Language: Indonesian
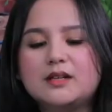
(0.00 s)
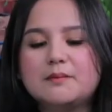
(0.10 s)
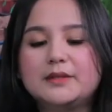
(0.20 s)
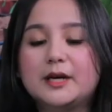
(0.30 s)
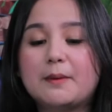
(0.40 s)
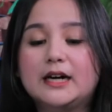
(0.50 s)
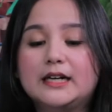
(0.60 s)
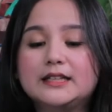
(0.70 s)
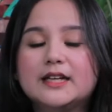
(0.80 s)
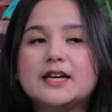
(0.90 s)
Bener
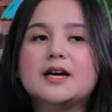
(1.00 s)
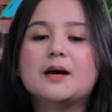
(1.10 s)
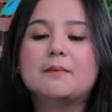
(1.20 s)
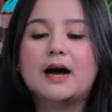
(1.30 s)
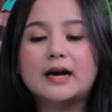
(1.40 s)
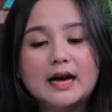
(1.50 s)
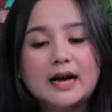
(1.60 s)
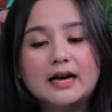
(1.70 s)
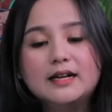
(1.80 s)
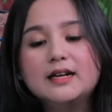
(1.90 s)
banget.
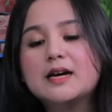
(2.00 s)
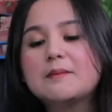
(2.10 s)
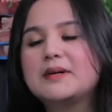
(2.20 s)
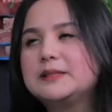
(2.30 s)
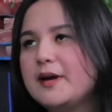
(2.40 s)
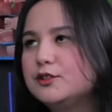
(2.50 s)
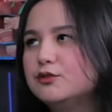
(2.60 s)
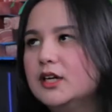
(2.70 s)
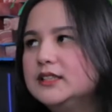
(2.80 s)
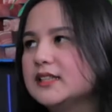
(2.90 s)
Bahkan masih banyak
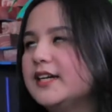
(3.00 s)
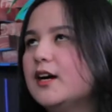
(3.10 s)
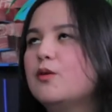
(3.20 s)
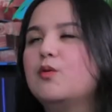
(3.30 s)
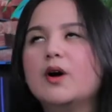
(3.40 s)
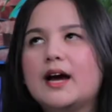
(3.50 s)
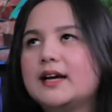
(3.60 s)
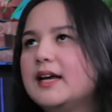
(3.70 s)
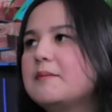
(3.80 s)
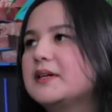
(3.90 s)
juga jaksa yang gue
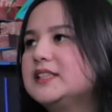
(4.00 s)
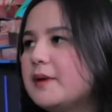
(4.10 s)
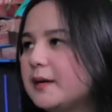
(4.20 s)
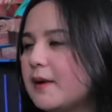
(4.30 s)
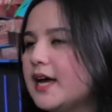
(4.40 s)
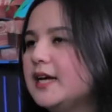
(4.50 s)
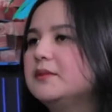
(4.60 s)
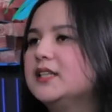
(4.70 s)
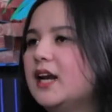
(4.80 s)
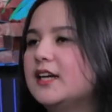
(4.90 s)
yakin pasti baik-baik
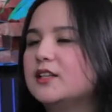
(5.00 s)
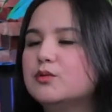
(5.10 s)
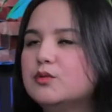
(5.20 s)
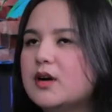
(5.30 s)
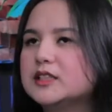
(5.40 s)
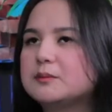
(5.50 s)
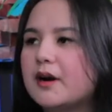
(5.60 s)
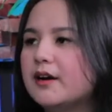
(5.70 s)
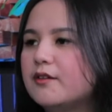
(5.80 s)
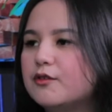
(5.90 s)
menjalankan yeah. tugas,
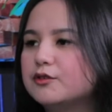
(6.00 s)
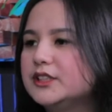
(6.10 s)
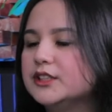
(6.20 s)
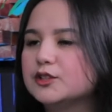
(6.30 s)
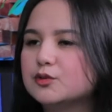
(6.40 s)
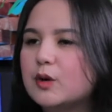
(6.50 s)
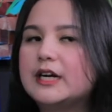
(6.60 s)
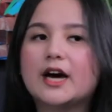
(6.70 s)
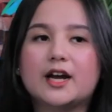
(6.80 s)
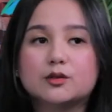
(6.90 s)
peran dan fungsinya sesuai
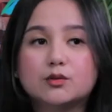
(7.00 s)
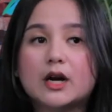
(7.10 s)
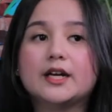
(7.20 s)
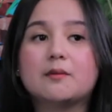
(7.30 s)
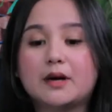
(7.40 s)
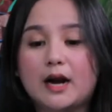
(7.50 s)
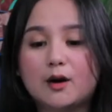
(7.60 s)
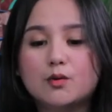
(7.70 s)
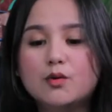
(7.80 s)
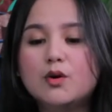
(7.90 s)
dengan aturan yang
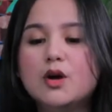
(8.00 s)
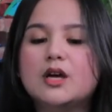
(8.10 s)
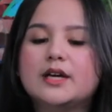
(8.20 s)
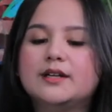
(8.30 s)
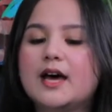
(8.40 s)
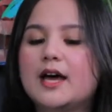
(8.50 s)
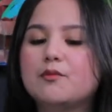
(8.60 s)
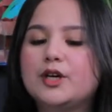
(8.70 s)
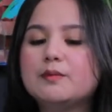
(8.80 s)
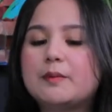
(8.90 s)
berlaku dan
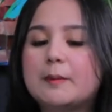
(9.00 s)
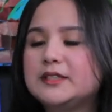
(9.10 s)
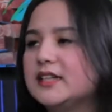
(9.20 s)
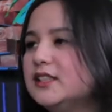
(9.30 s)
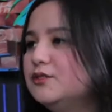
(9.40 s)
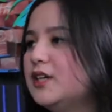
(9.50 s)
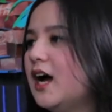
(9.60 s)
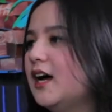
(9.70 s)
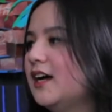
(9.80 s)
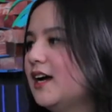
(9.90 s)
mungkin beberapa jaksa
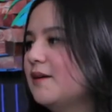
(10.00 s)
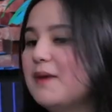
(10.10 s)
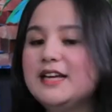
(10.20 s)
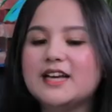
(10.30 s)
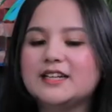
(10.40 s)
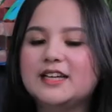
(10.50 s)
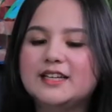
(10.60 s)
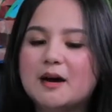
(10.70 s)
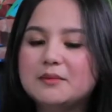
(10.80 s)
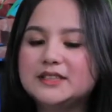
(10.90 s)
juga banyak
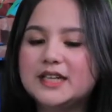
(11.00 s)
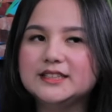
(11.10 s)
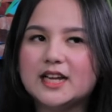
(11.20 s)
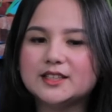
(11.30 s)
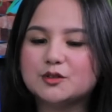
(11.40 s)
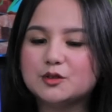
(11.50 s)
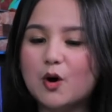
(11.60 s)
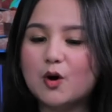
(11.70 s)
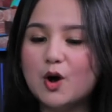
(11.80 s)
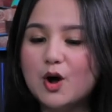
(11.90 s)
nih yang menjadi salah satu
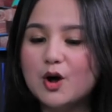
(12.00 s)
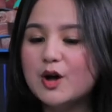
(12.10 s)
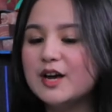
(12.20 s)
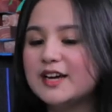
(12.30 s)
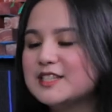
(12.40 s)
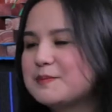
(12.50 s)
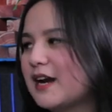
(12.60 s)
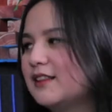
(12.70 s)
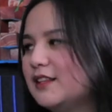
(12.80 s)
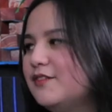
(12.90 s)
tokoh
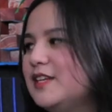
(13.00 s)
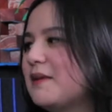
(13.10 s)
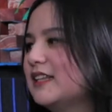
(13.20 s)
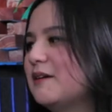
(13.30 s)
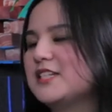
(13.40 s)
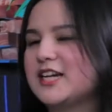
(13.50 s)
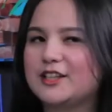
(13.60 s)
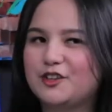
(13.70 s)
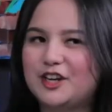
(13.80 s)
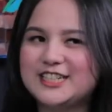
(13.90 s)
inspiratif di mata
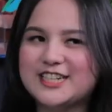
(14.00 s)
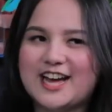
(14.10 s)
masyarakat Indonesia.